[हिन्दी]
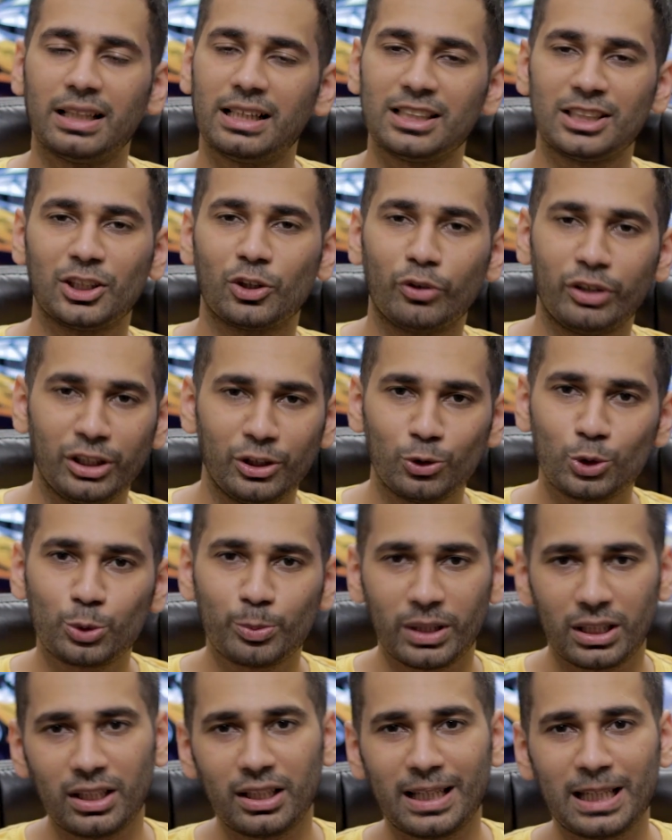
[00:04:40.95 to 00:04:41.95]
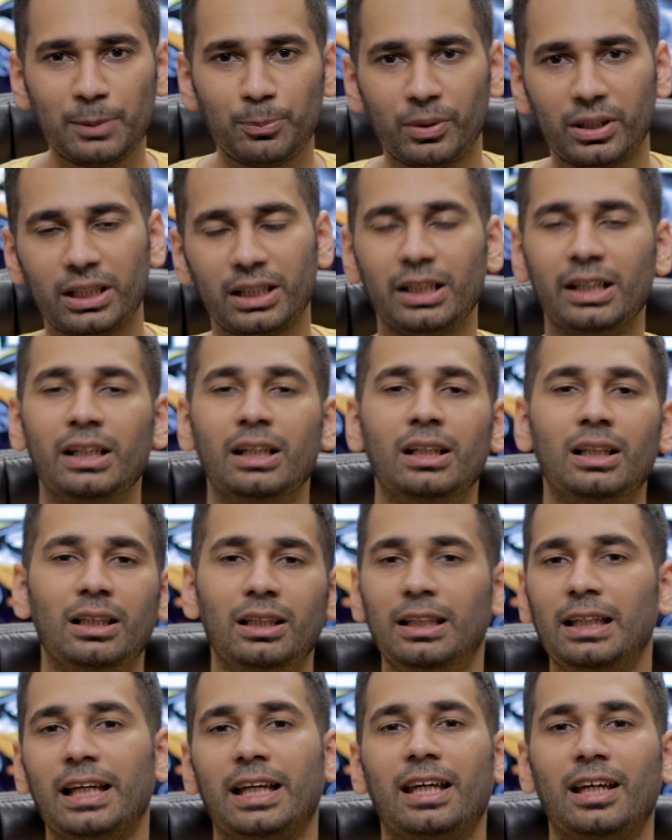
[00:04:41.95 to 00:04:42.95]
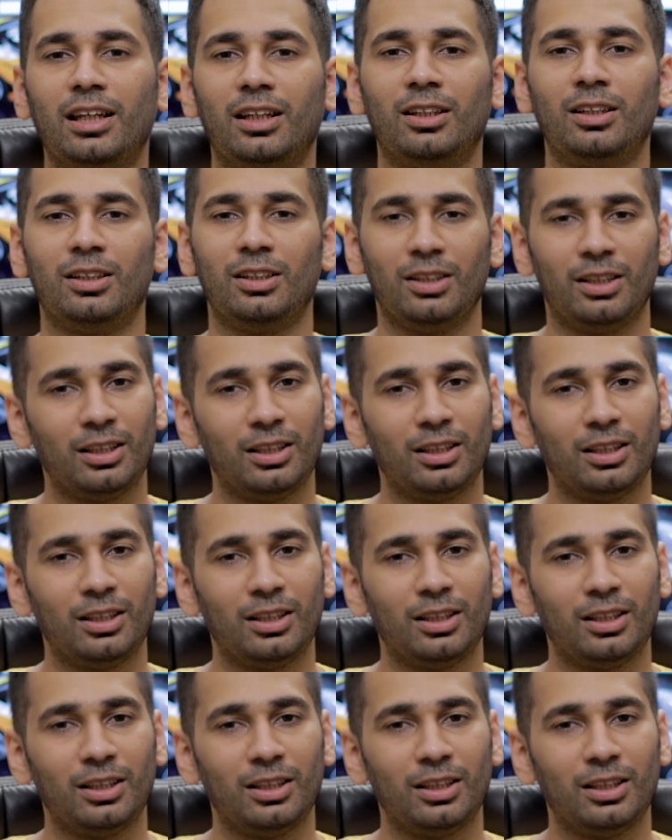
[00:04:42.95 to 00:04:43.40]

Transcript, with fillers: ऐसी कोई न्यूज़ मैंने नहीं पढ़ी लेकिन